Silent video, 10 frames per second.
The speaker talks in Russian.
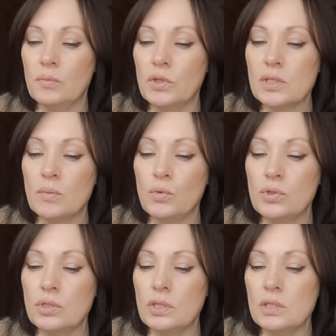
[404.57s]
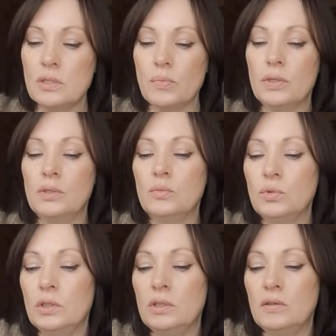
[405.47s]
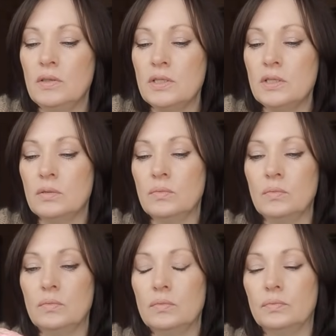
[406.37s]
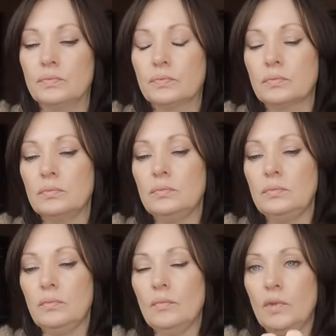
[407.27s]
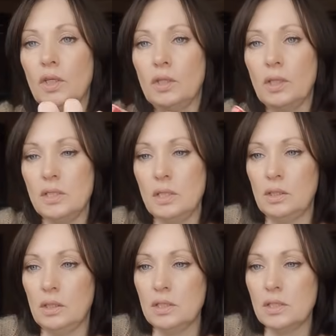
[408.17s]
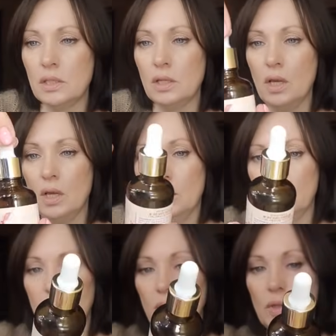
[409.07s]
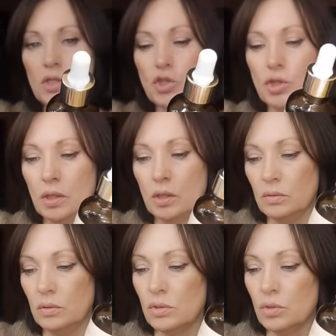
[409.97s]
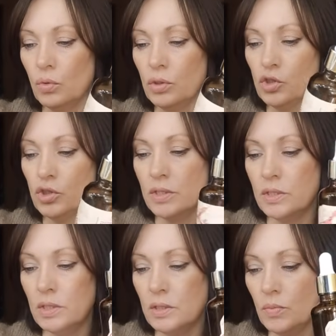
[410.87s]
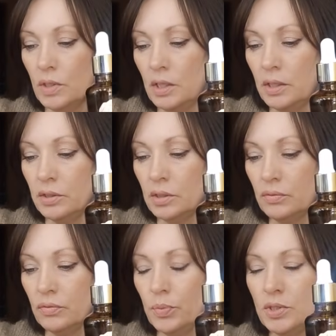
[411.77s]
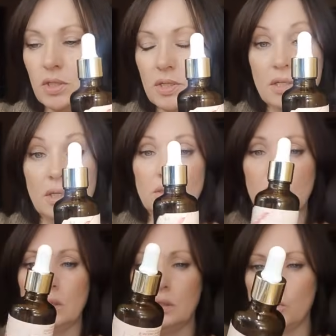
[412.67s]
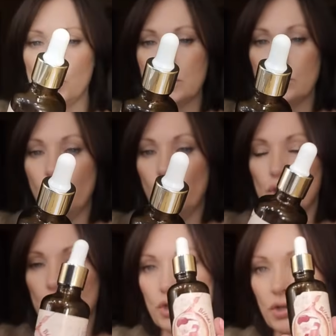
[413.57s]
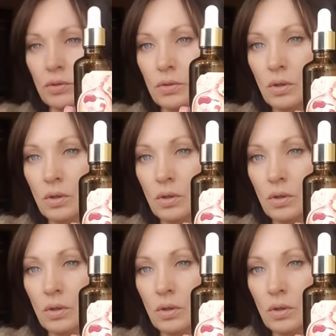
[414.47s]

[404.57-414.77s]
Мне самое интересно, поэтому, да, давайте, не отходя от кассы, такая большая. Сколько же здесь миллилитров? 50, окажется а больше.